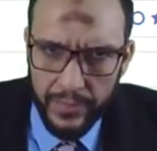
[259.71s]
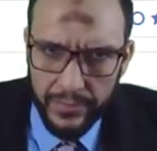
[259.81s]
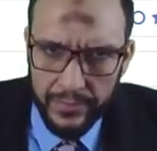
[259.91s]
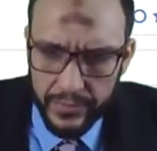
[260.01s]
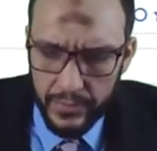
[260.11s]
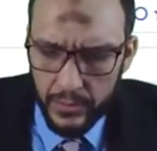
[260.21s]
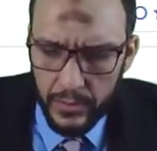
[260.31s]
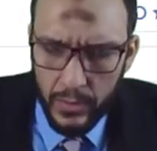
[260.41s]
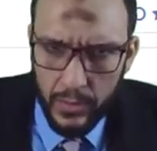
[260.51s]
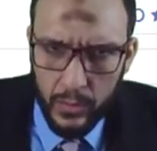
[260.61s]
1000
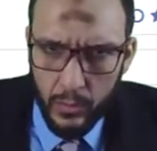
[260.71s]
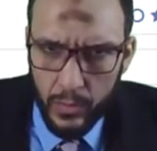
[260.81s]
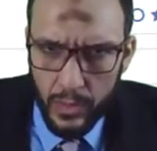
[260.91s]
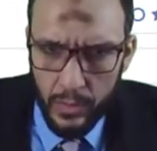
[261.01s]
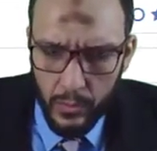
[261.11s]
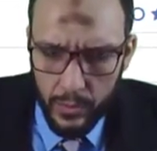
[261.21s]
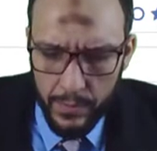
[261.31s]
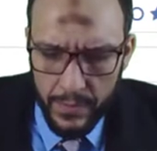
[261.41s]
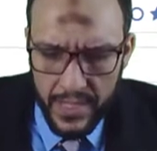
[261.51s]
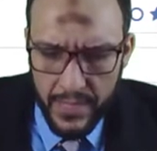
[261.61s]

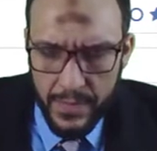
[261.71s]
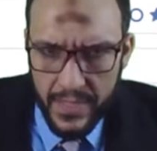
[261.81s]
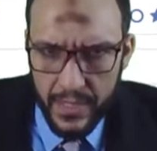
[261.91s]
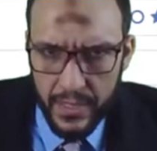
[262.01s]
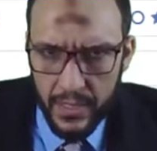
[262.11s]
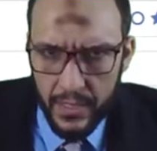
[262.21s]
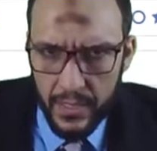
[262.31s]
والماكس مثلا